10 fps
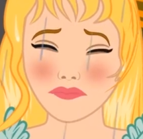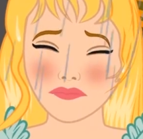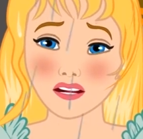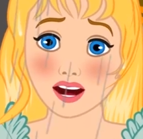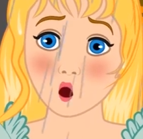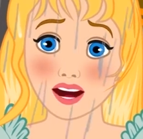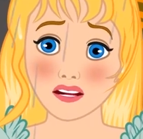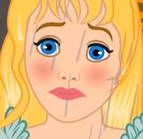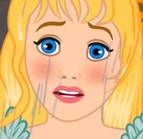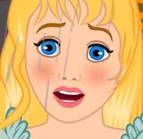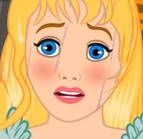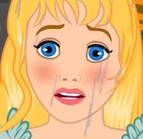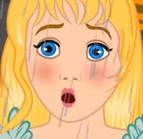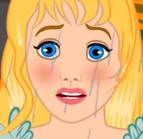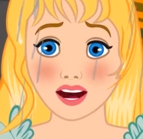Mi lascereste entrare,
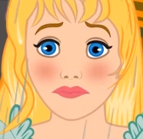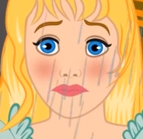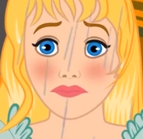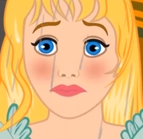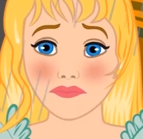per favore?